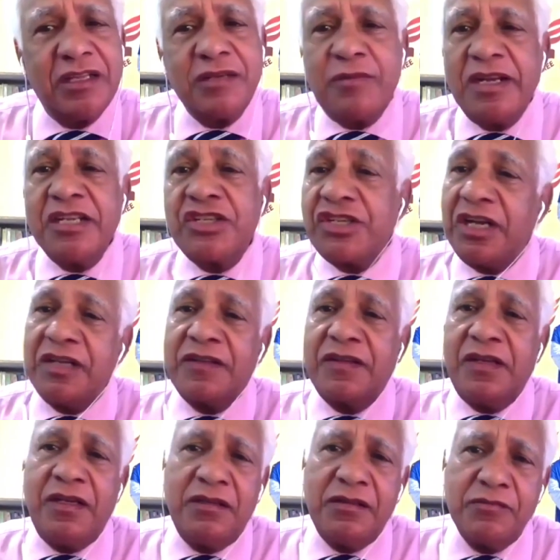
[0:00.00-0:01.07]
يا ولدي ميه
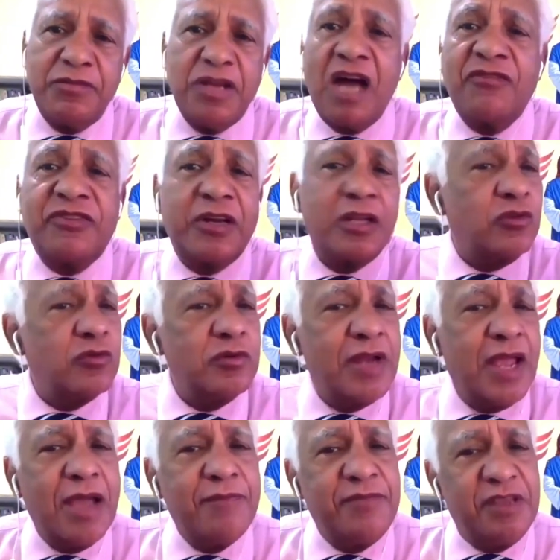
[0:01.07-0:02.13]
شياطين
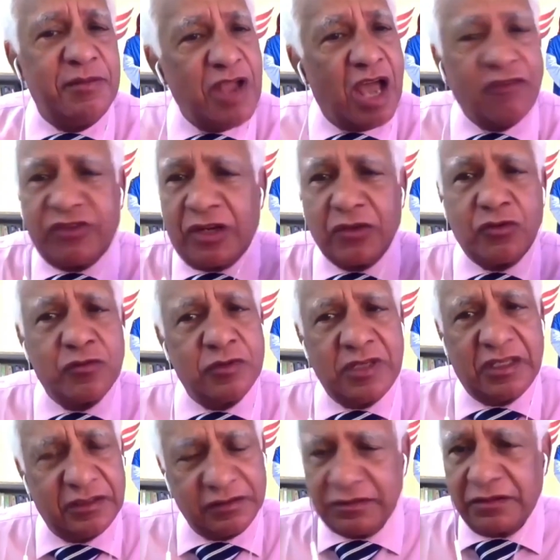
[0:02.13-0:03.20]
بيعفرطونا يا ابني بيعفرطونا